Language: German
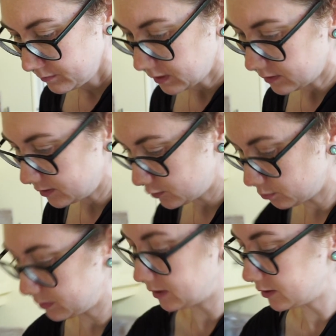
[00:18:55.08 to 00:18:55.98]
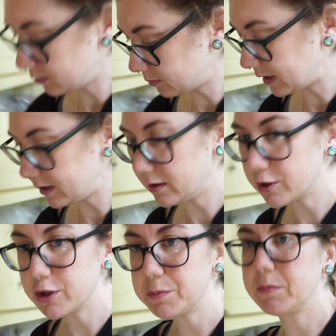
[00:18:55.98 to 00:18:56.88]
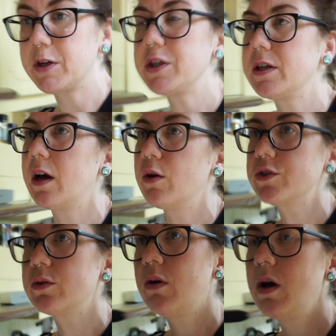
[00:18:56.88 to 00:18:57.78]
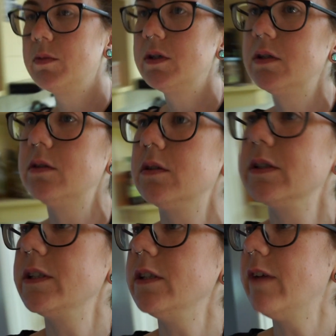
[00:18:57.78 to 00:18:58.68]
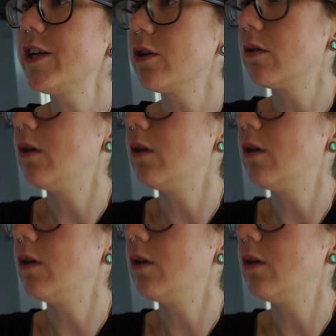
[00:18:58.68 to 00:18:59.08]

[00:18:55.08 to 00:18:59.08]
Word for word: dass ich zumindest nochmal die Geschirrspülmaschine ausräume und die Wäsche noch